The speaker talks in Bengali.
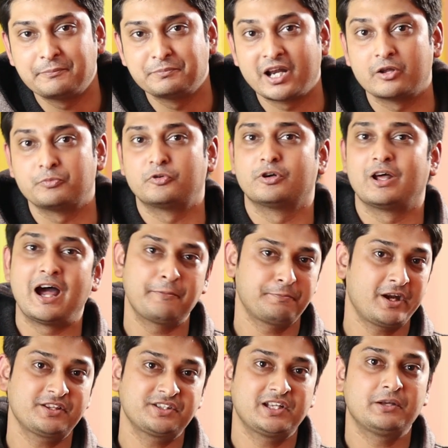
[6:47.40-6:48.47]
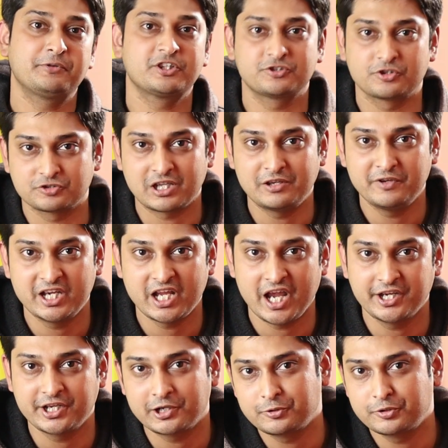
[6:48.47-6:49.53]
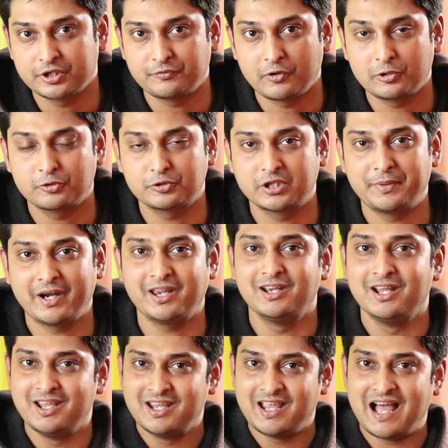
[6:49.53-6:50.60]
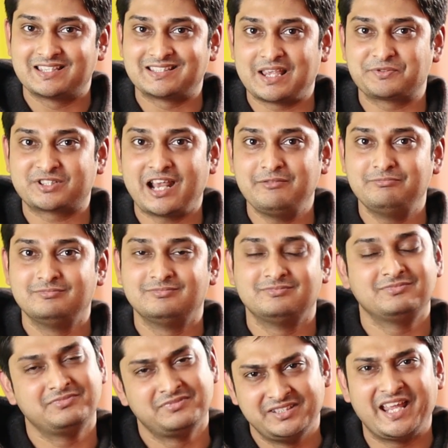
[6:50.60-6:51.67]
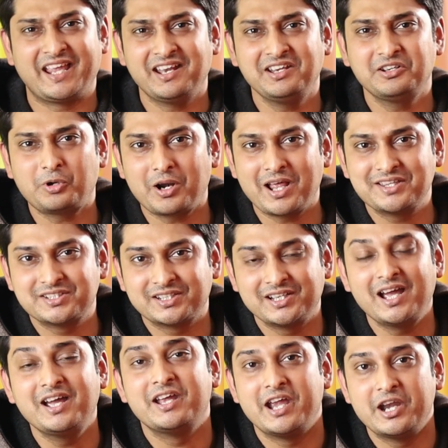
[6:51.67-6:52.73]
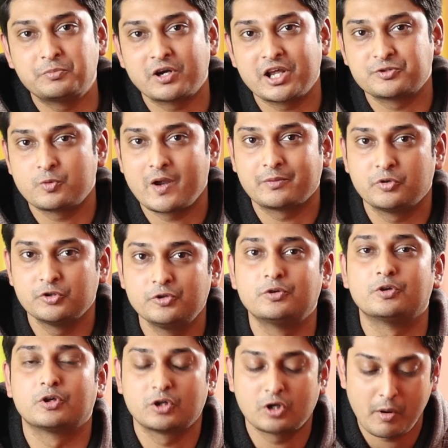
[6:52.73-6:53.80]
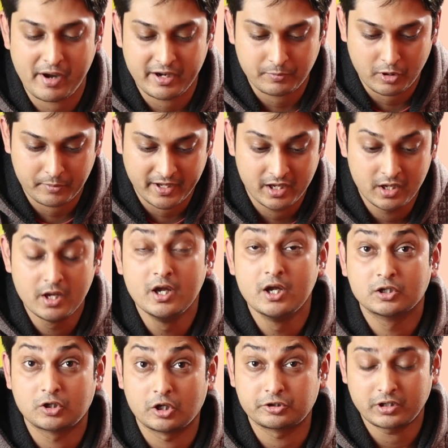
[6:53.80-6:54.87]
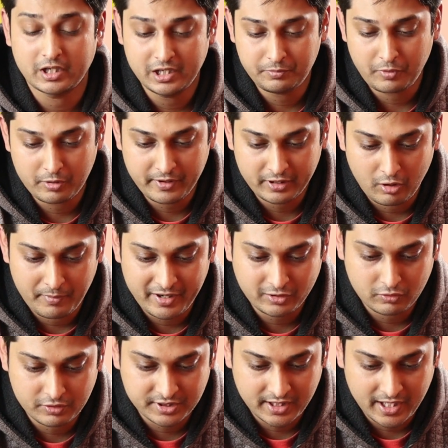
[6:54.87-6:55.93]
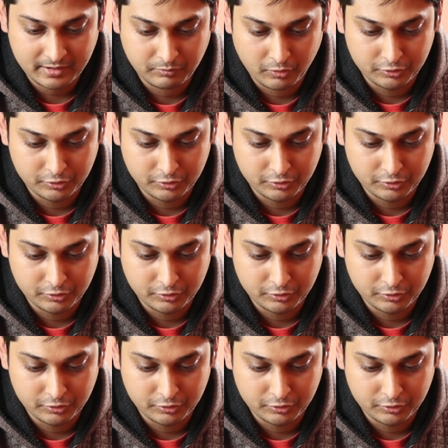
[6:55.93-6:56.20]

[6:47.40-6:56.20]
আপনার ওপর আপনারা চাইলে আমাদের সোশ্যাল মিডিয়া হ্যান্ডেলগুলোতে ফলো করতে পারেন আর সাবস্ক্রাইব দেখে নিন করা আছে কিনা এরপর আসবো এক বন্ধু কমেন্ট পর্বে গতকালের পর্বে কমেন্ট করেছেন এক